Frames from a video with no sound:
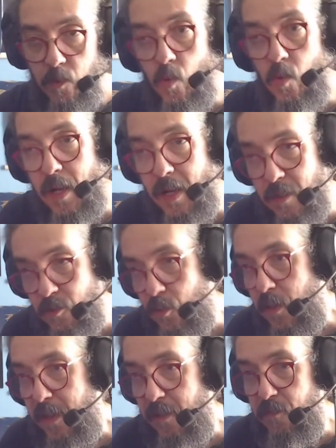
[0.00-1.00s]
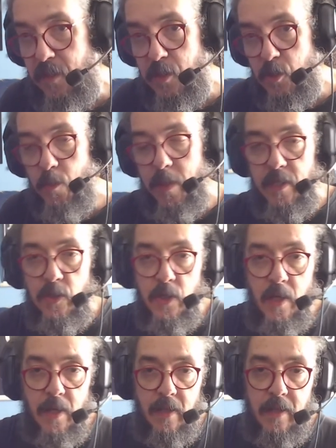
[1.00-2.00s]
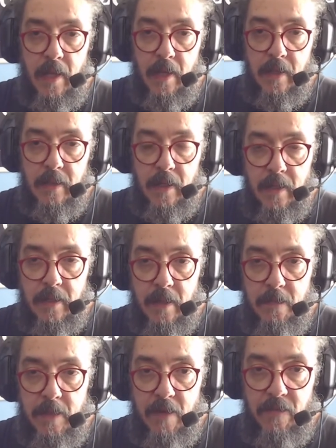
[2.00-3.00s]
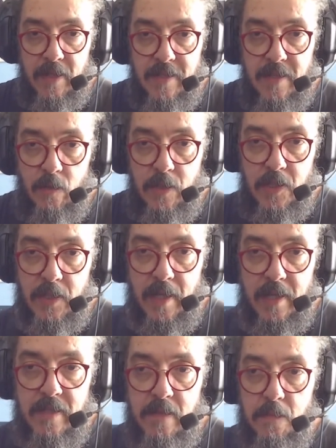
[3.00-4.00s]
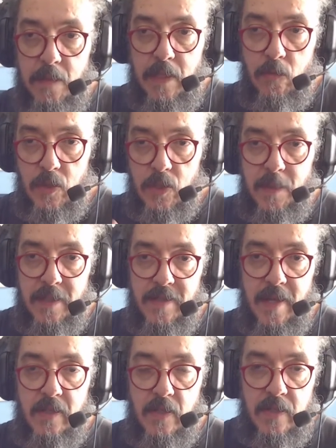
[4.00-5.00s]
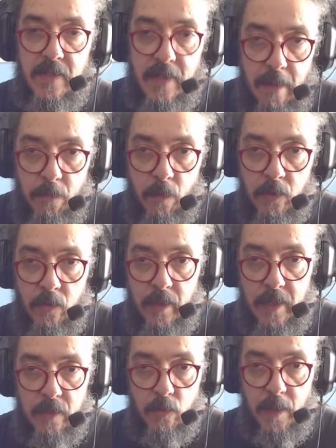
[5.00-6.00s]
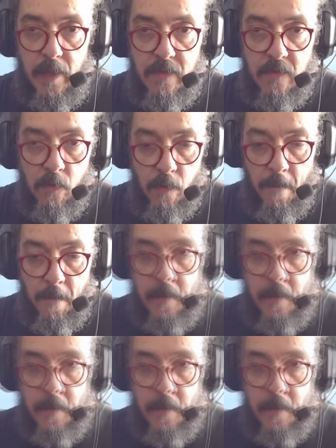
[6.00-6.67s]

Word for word: no caso, evidentemente, da, da, da minha versão que está exibindo as mensagens em português do Brasil.